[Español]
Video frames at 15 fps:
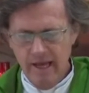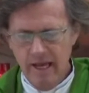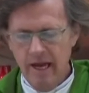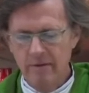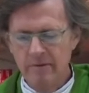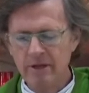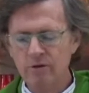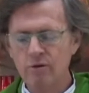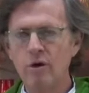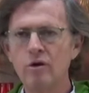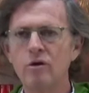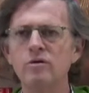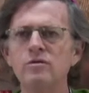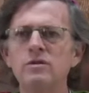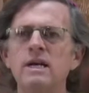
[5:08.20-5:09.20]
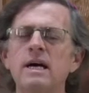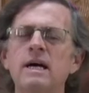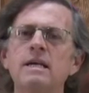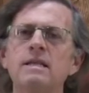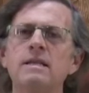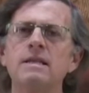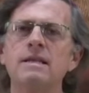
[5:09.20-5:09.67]
El viento en
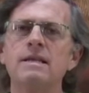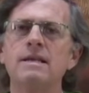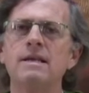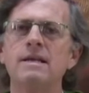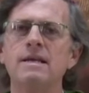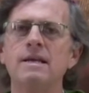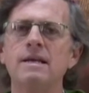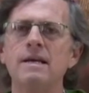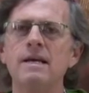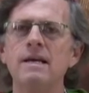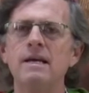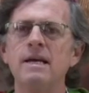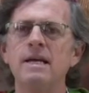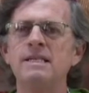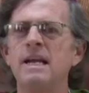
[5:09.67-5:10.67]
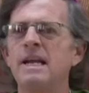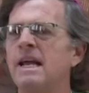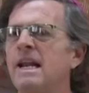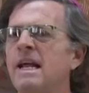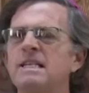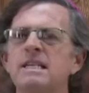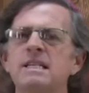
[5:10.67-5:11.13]
contra es el
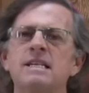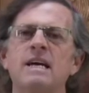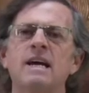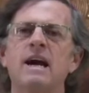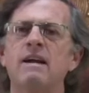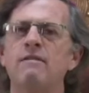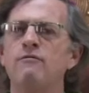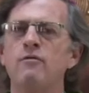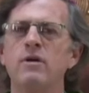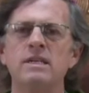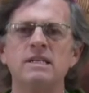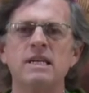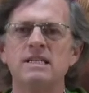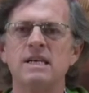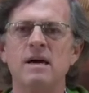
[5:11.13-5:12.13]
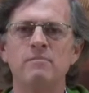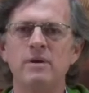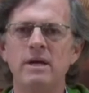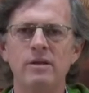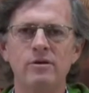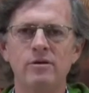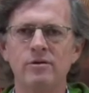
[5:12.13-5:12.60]
que le hace sacar fuerzas a
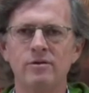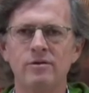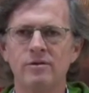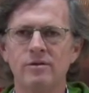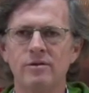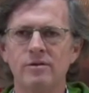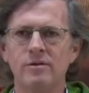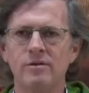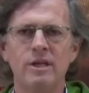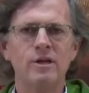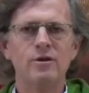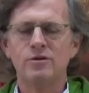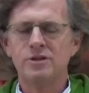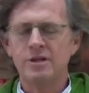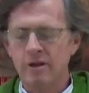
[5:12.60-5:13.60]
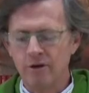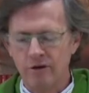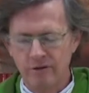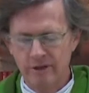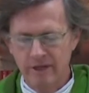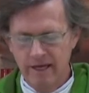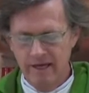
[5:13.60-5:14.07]
Pedro de no sé
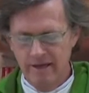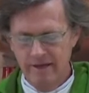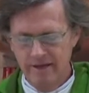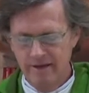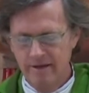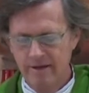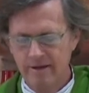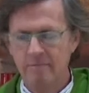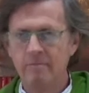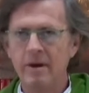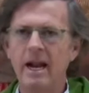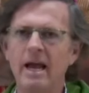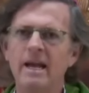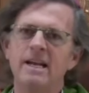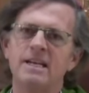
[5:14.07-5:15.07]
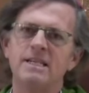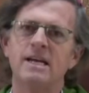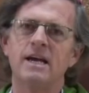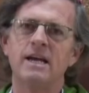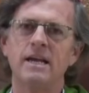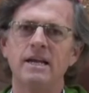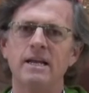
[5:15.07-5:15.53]
dónde para ir
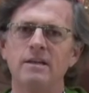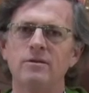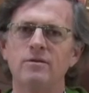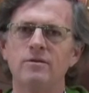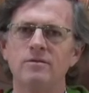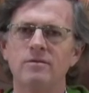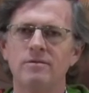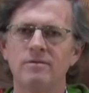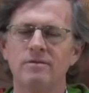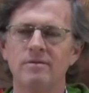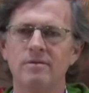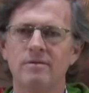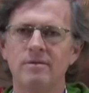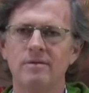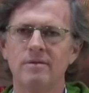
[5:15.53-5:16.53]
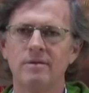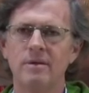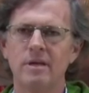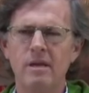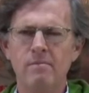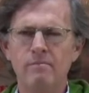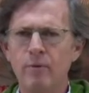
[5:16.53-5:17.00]
hacia Cristo.
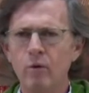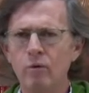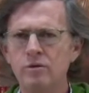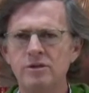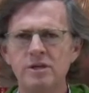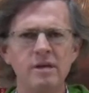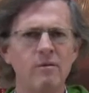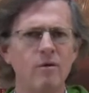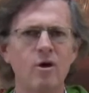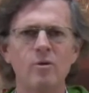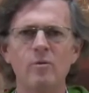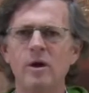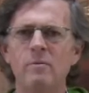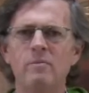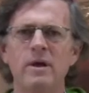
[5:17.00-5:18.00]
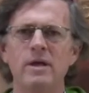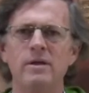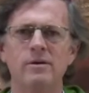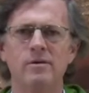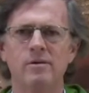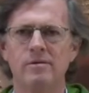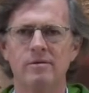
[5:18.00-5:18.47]
Impulsivo como es
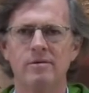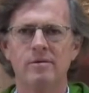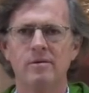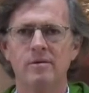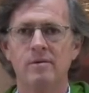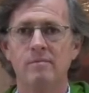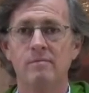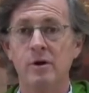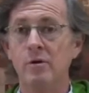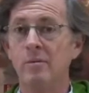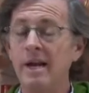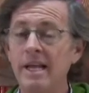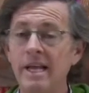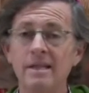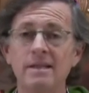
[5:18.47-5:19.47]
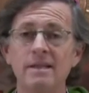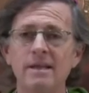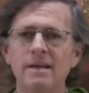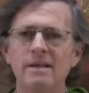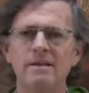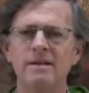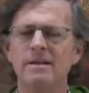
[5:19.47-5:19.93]
Pedro, pero
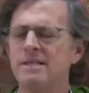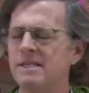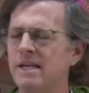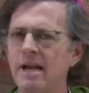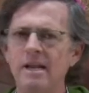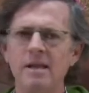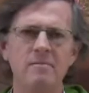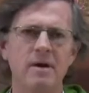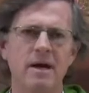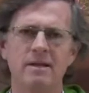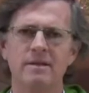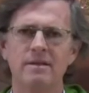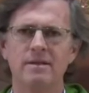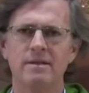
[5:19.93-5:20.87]
valiente, se anima,